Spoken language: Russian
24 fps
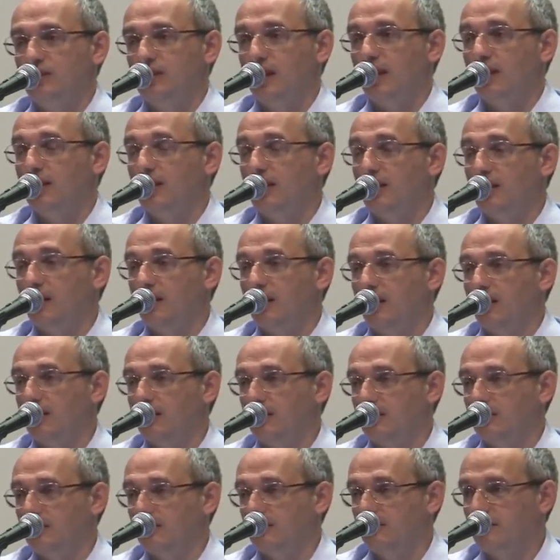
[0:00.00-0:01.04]
страна
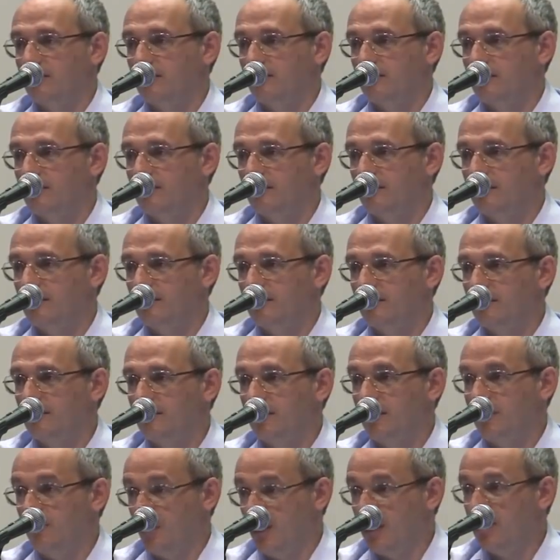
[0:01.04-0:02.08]
какая-то.
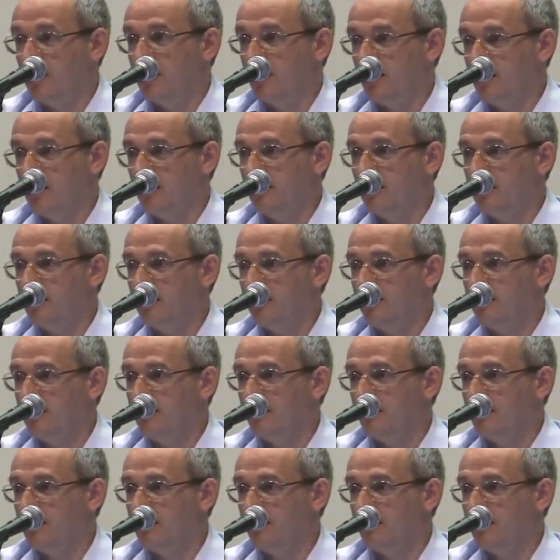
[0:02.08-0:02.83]
Понимаете, нет?